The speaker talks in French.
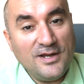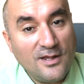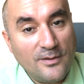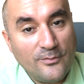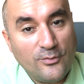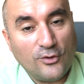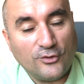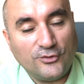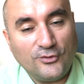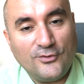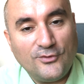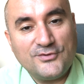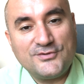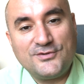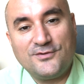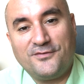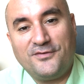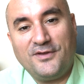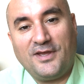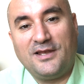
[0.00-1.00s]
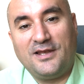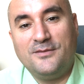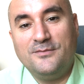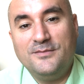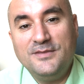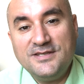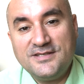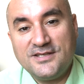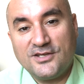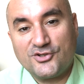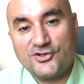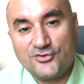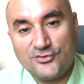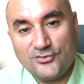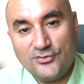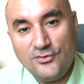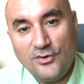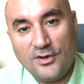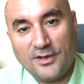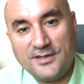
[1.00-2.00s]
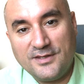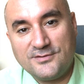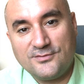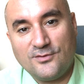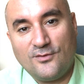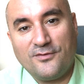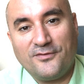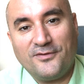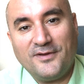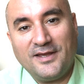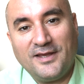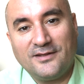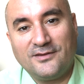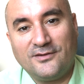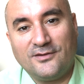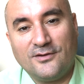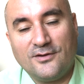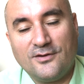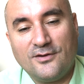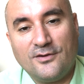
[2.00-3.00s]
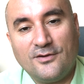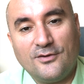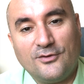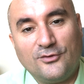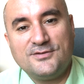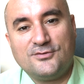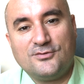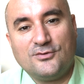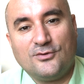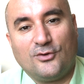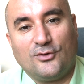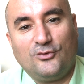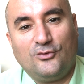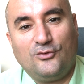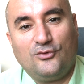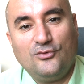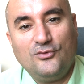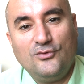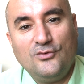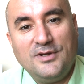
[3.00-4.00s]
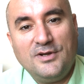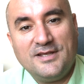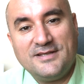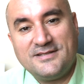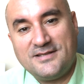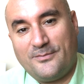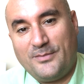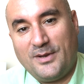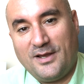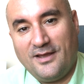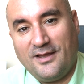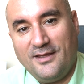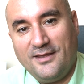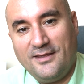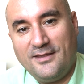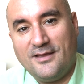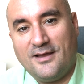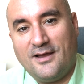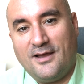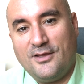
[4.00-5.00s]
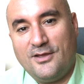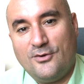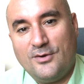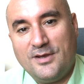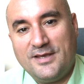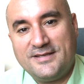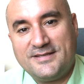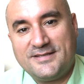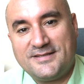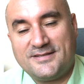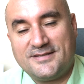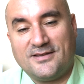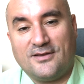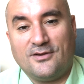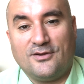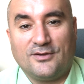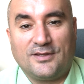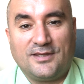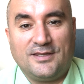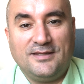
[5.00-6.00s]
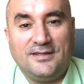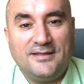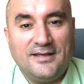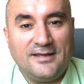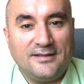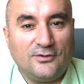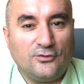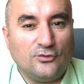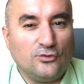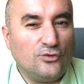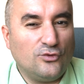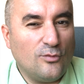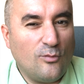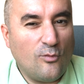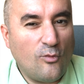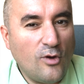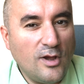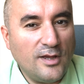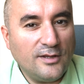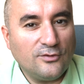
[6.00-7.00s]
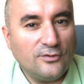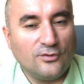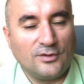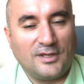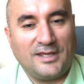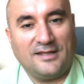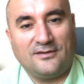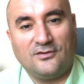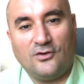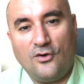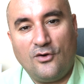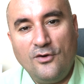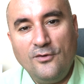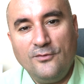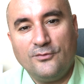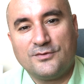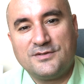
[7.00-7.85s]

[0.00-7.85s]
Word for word: l'importance de faire les mises à jour qui sont offertes euh, sur tous les appareils iOS euh, qui datent de moins de 4 ans,